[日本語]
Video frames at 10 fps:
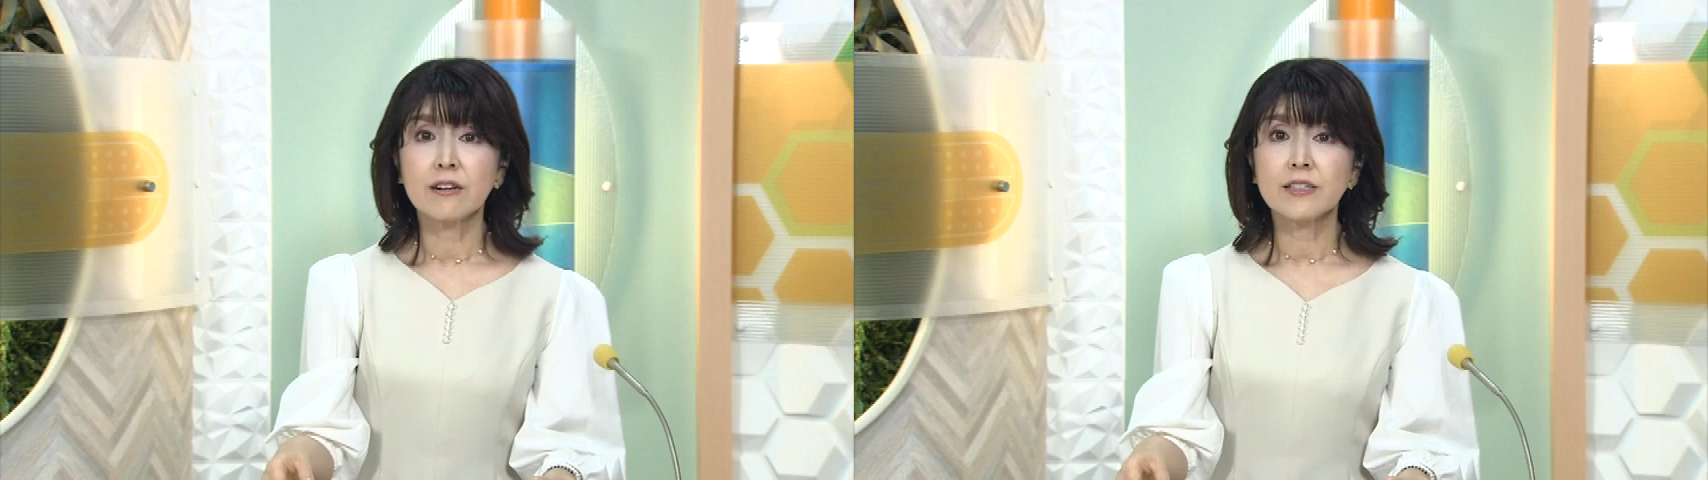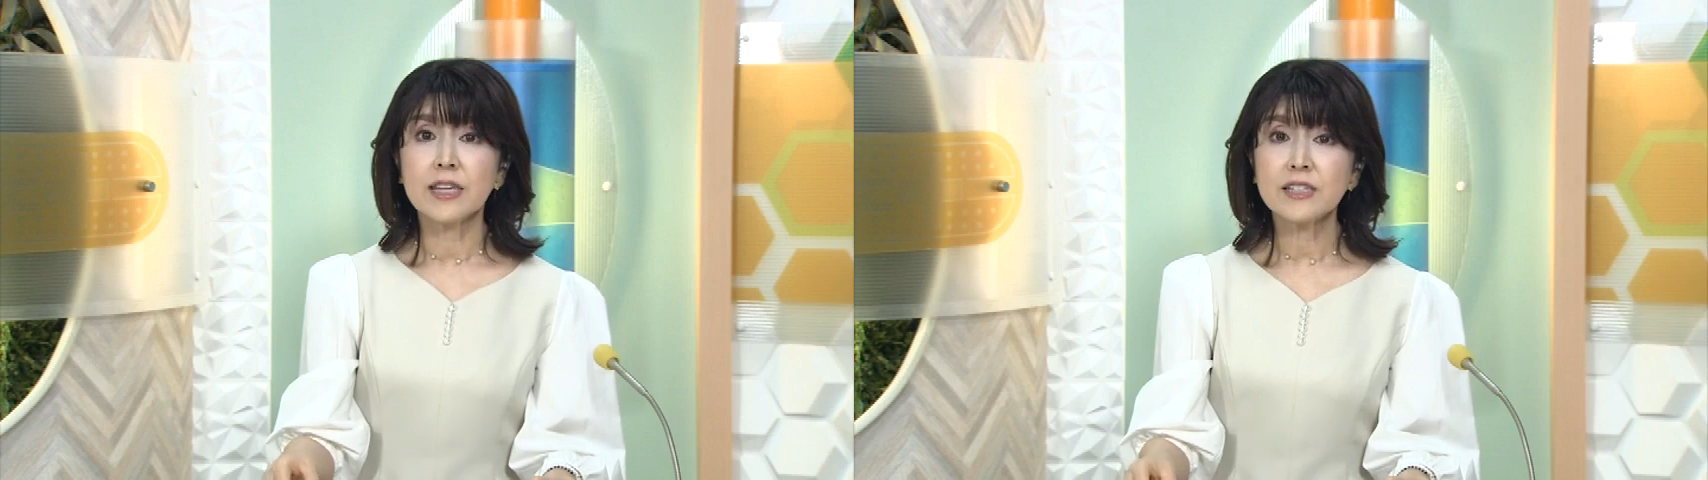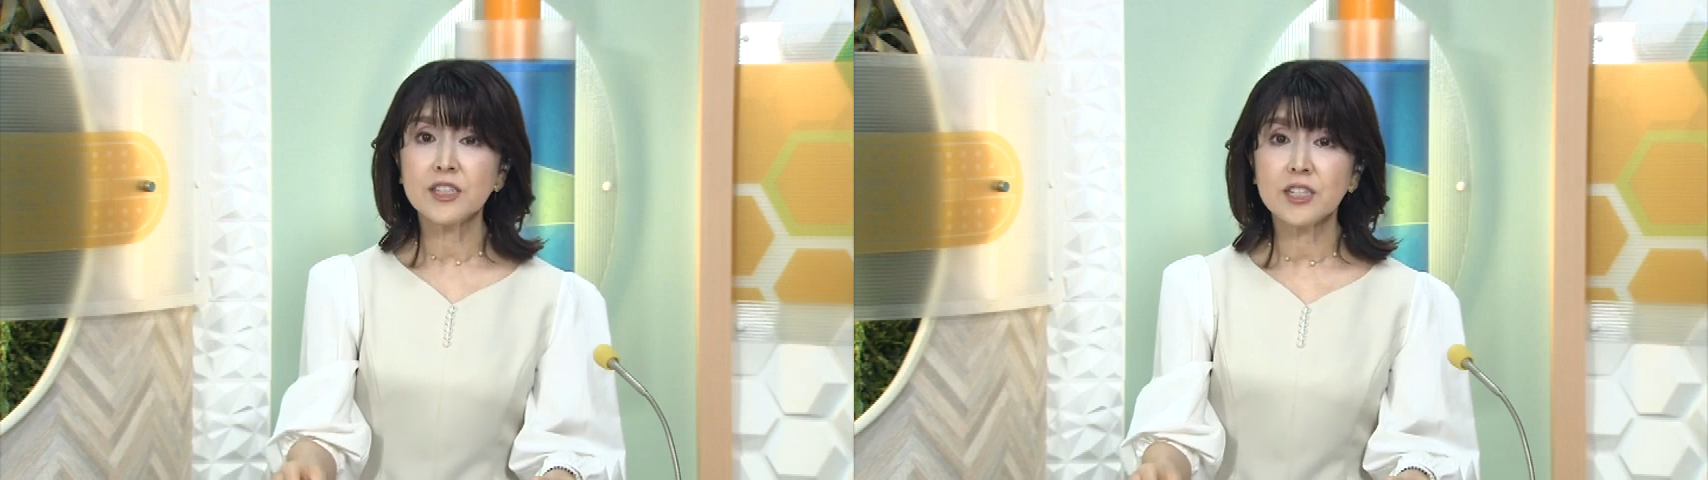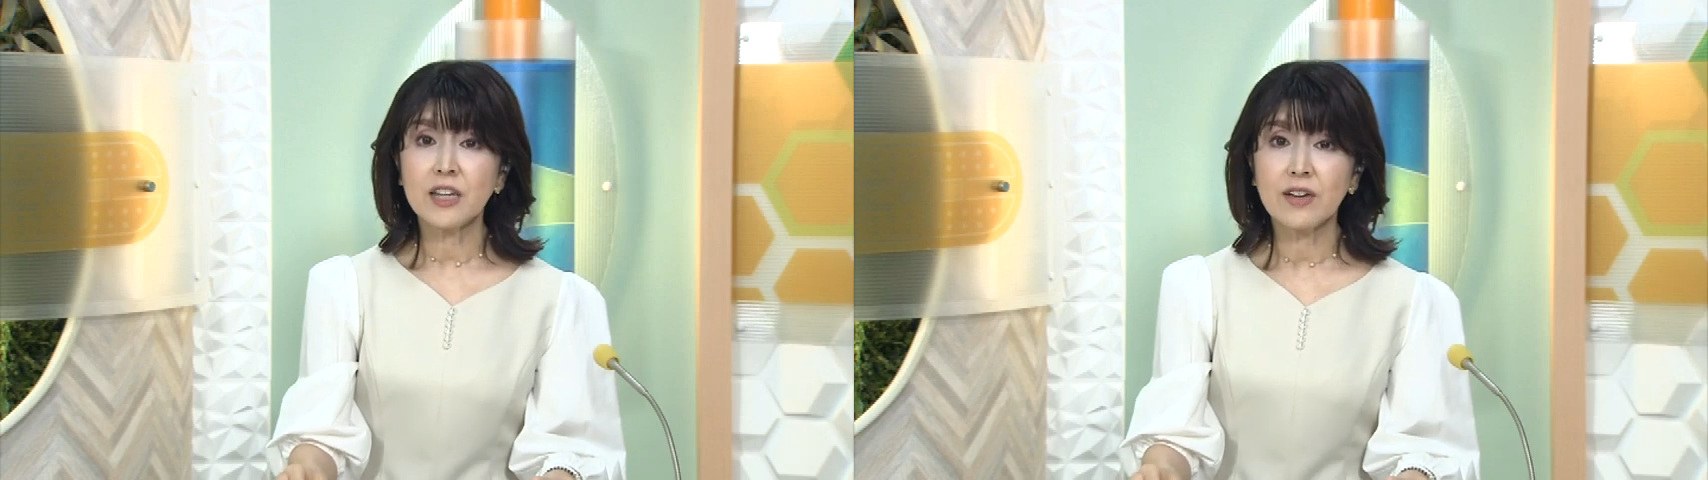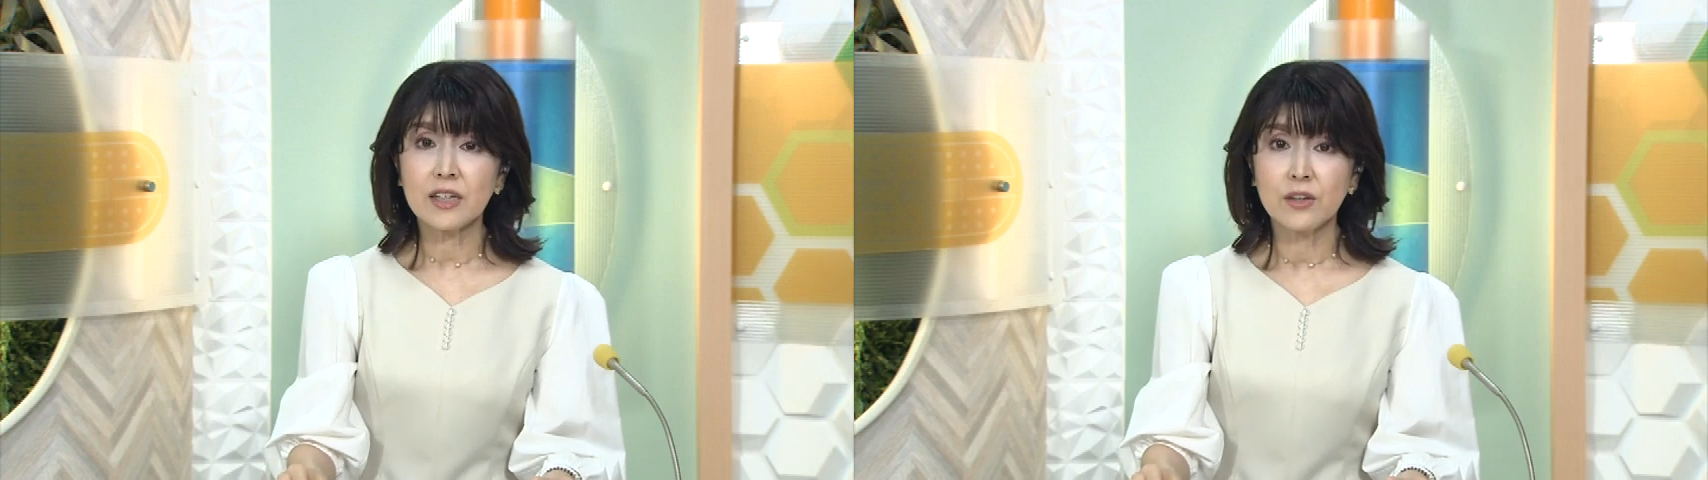草津市
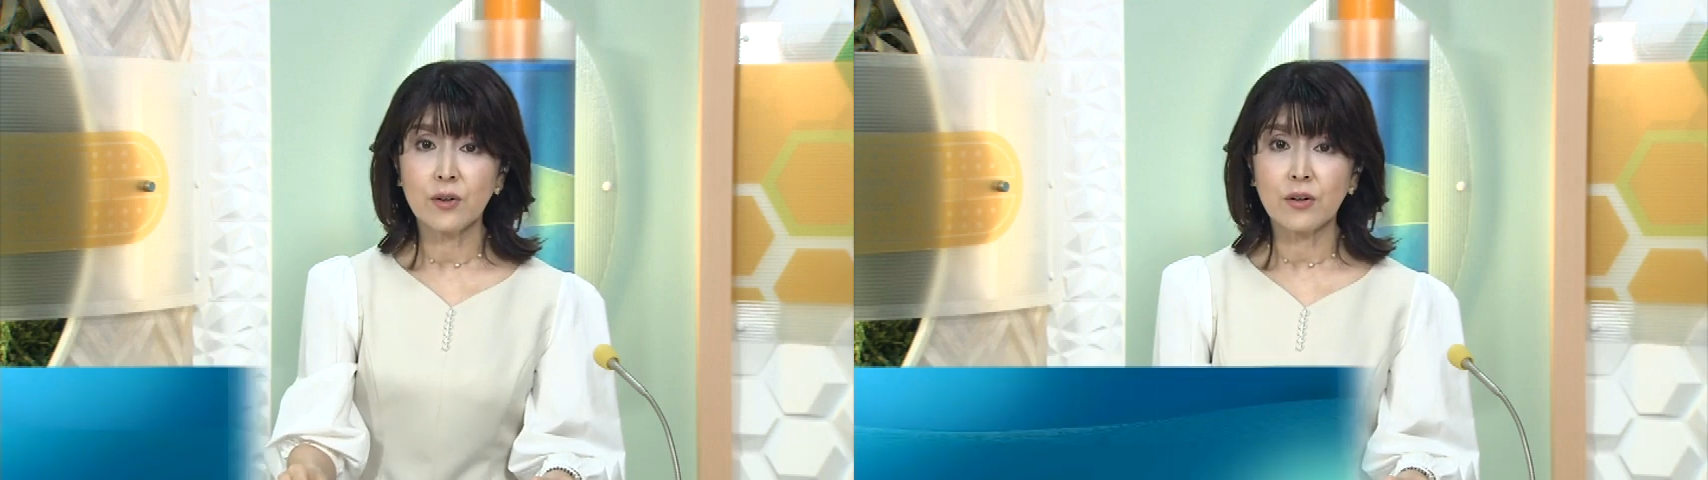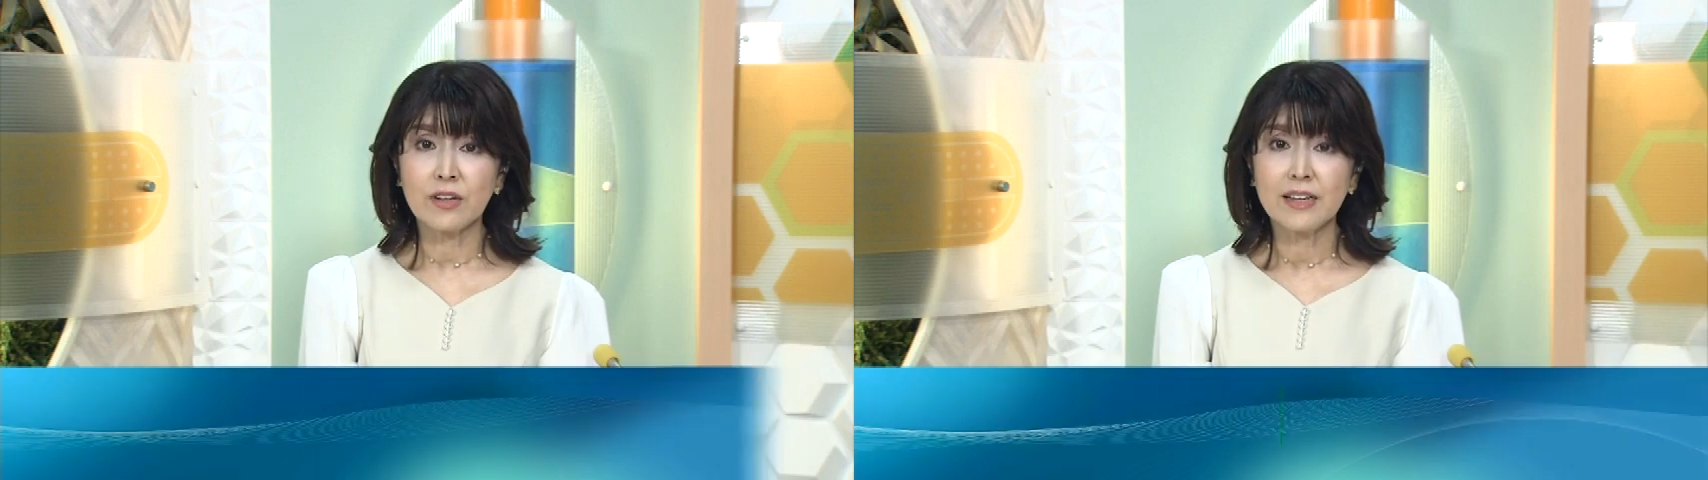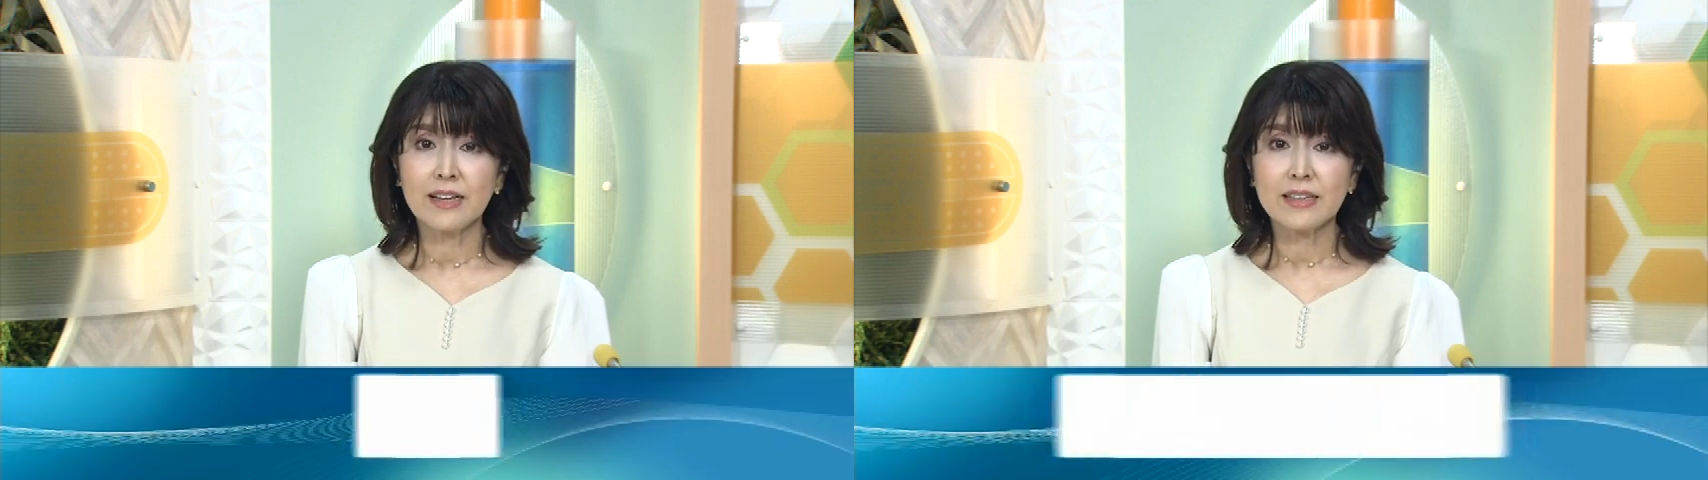では今日